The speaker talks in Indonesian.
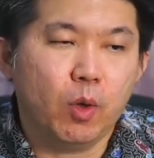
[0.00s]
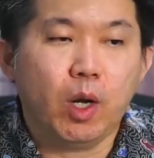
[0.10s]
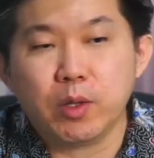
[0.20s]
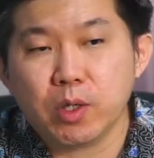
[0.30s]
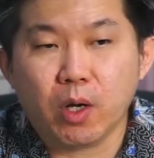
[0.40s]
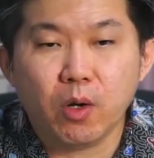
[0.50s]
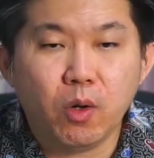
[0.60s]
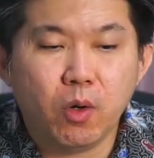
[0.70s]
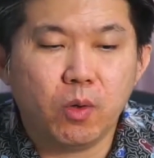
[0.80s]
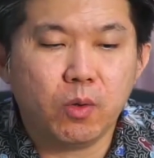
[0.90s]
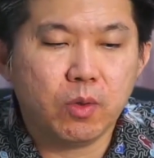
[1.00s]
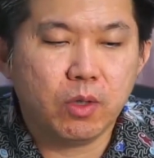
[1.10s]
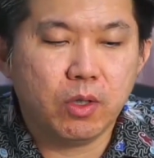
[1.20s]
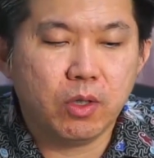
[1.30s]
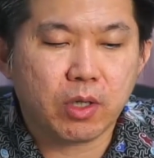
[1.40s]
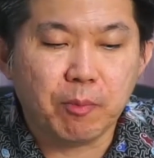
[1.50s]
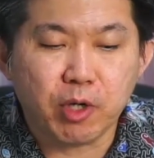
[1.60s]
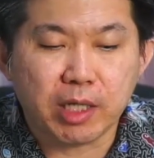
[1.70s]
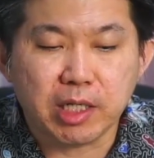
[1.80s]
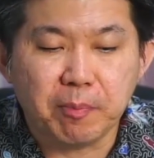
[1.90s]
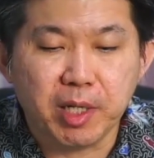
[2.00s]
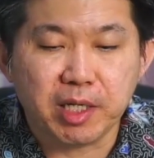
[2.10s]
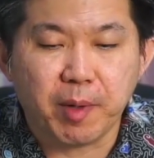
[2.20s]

Loh nanti kalau uh, kamu nggak jadi beli